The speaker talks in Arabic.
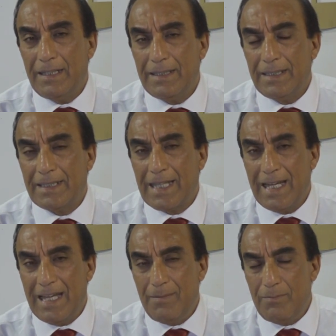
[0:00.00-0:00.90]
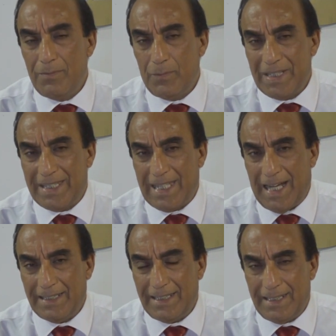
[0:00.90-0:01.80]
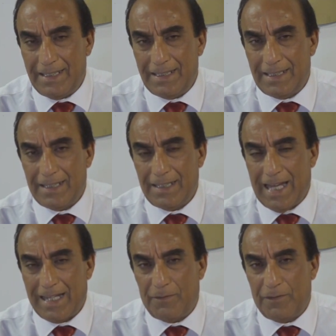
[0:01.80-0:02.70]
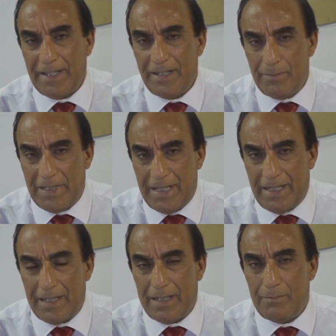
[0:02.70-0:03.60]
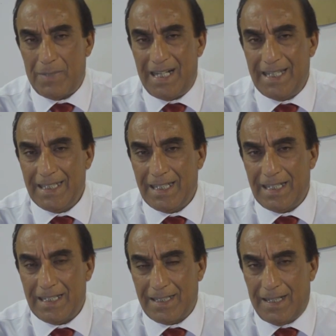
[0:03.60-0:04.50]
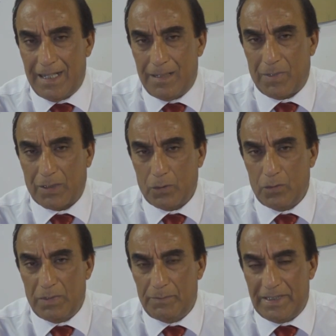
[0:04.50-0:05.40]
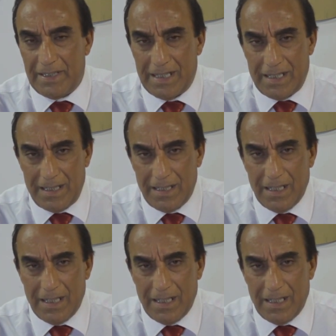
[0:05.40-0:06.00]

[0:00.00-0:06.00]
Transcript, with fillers: يتكلم بالتحديد يعني فهمنا ما هي الادله المطلوبه منا